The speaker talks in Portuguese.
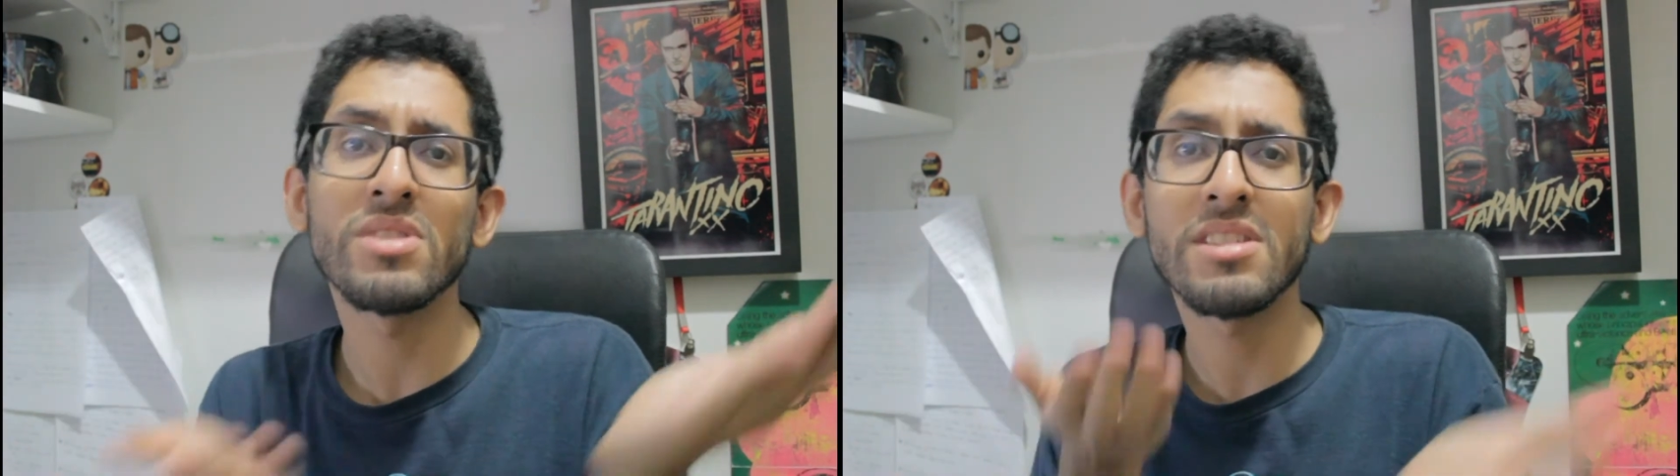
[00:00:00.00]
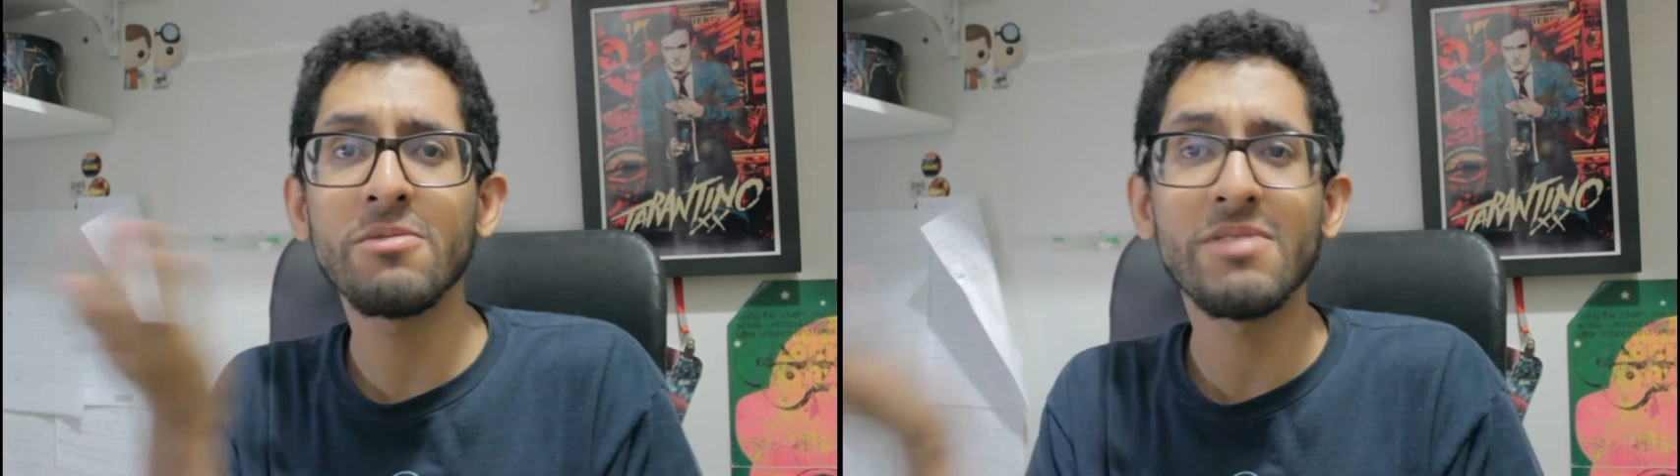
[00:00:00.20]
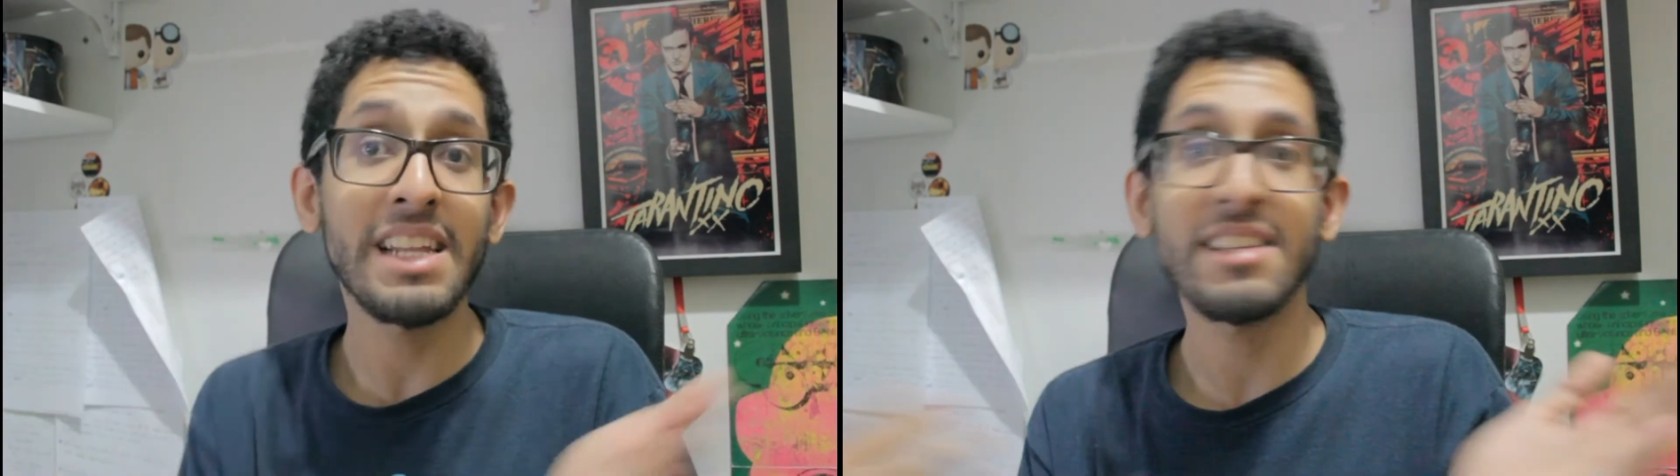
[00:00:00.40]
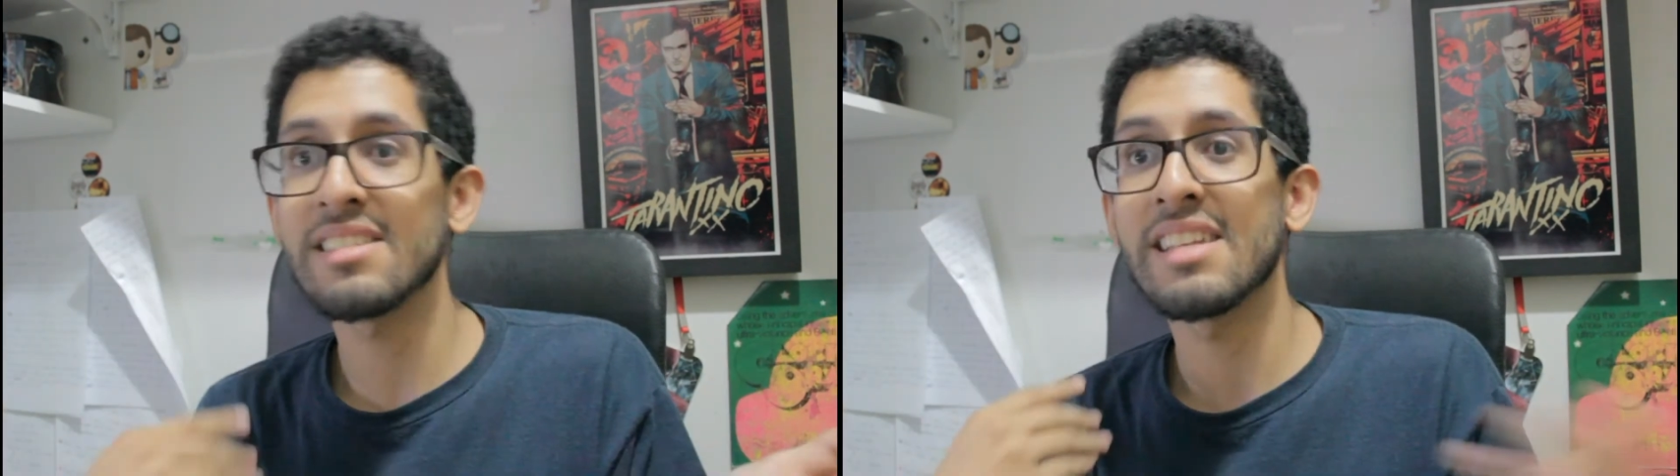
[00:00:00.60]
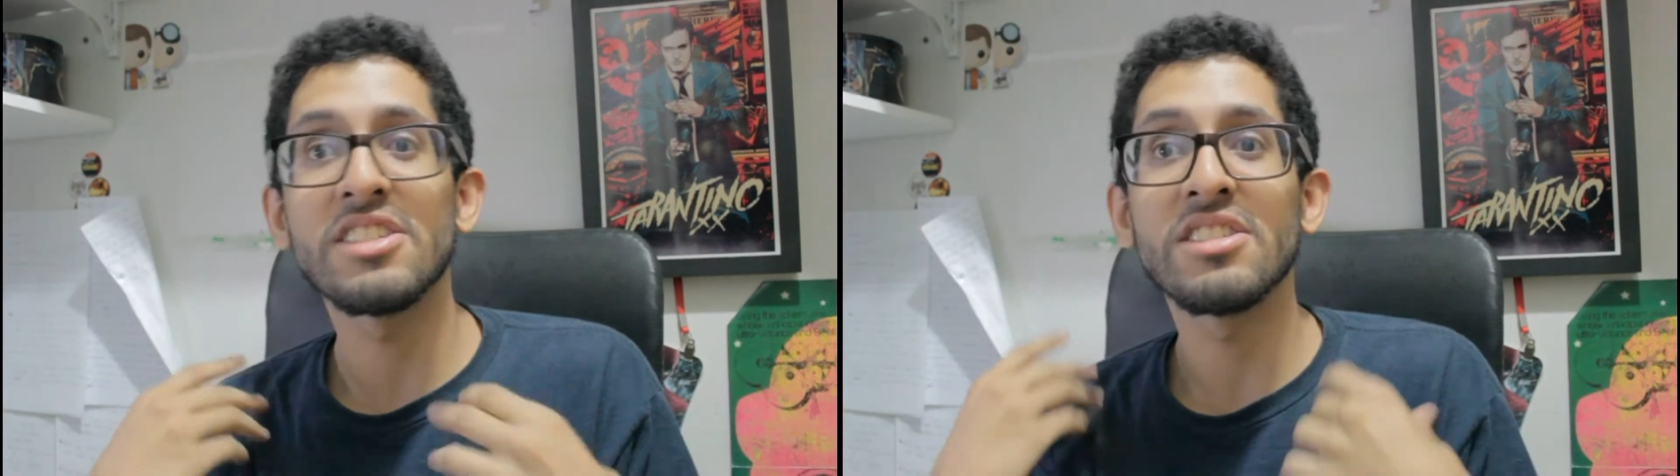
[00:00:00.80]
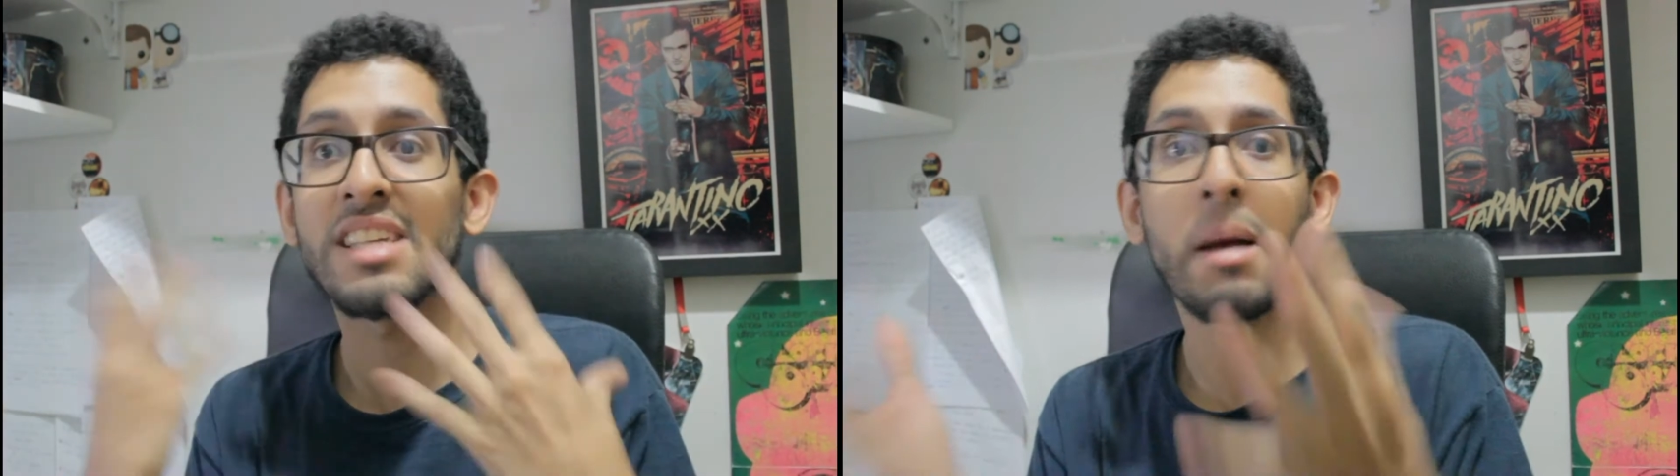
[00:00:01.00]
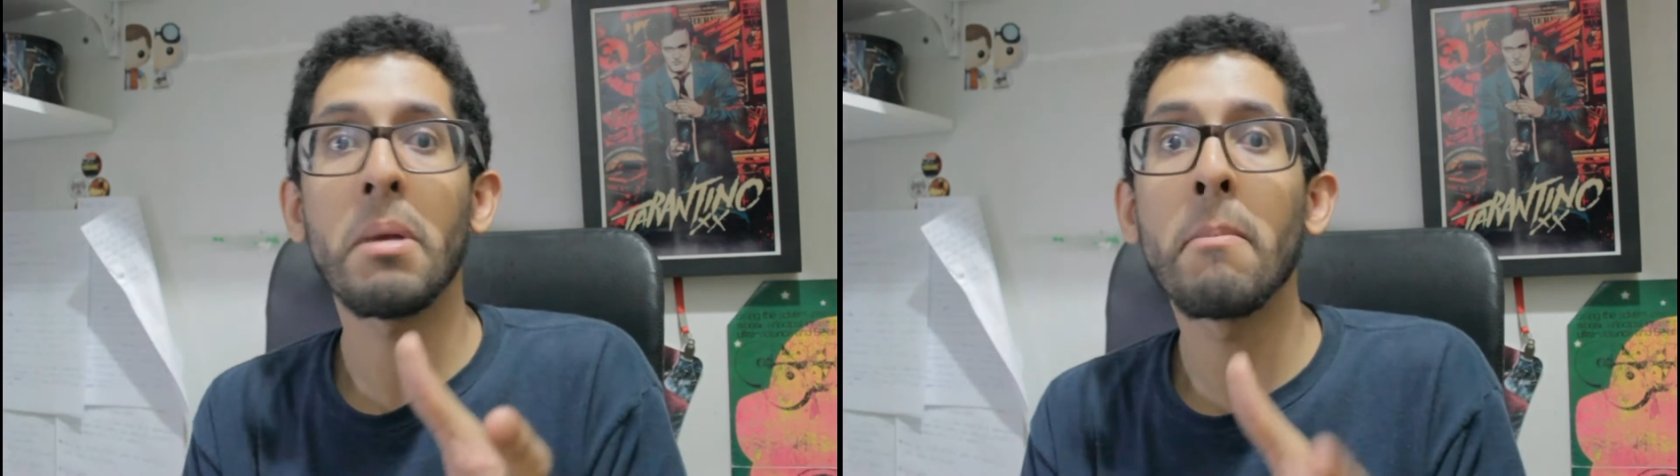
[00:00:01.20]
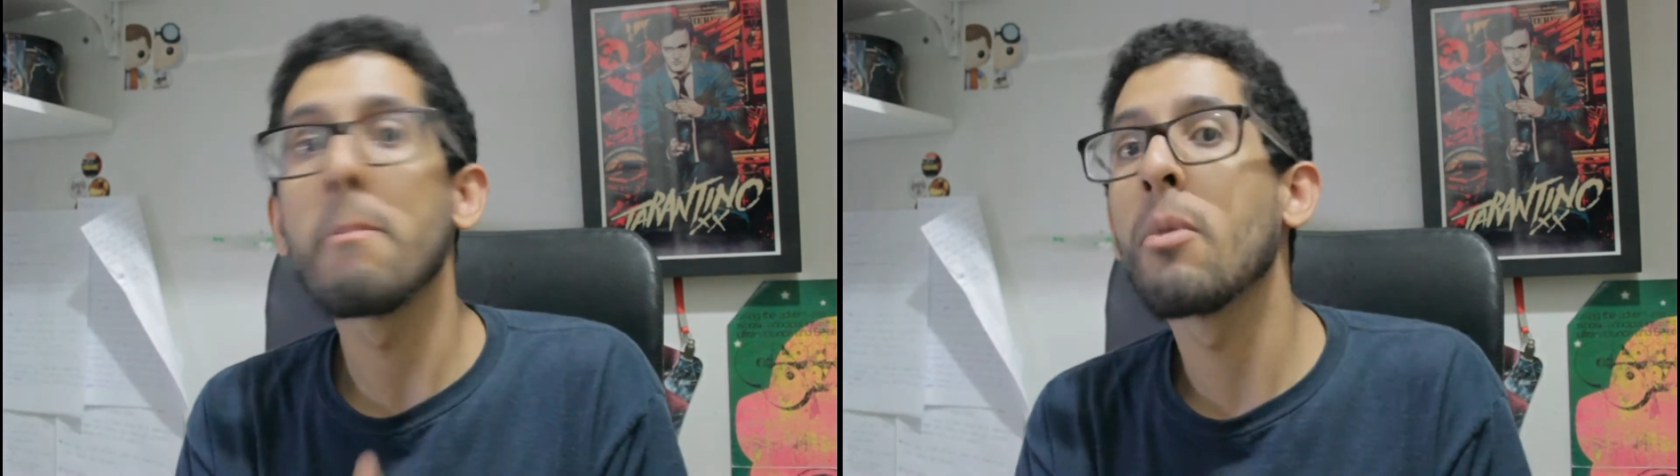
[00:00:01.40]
Você não tem necessidade de saber